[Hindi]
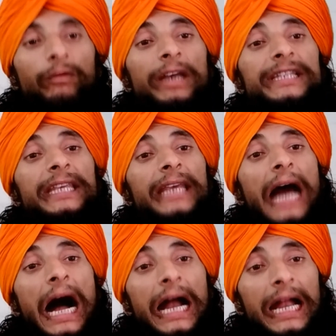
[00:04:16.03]
वैसे ही
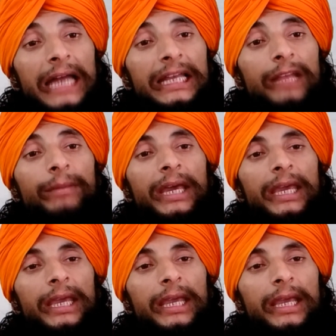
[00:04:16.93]
आग का धर्म है
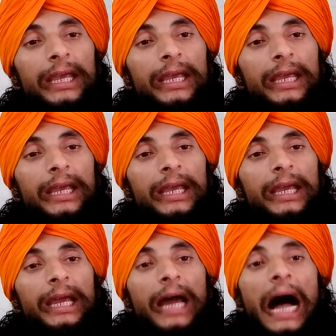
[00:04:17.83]

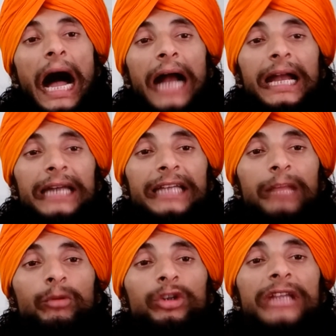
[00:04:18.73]
आग का
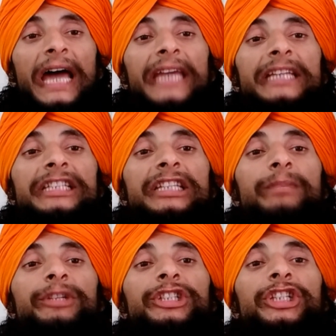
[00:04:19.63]
धर्म होता है
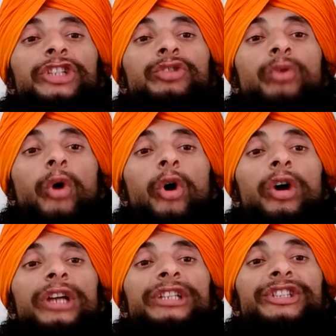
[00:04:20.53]
किसी भी चीज को
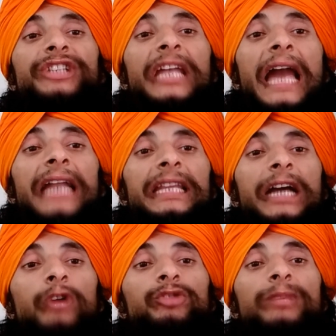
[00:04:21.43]
जला
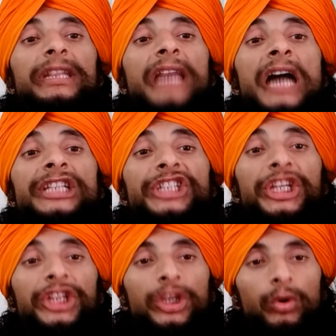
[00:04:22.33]
देगा उसमें दहन
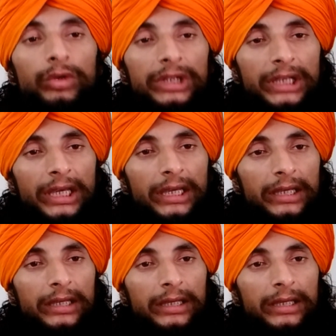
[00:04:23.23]
शक्ति होती है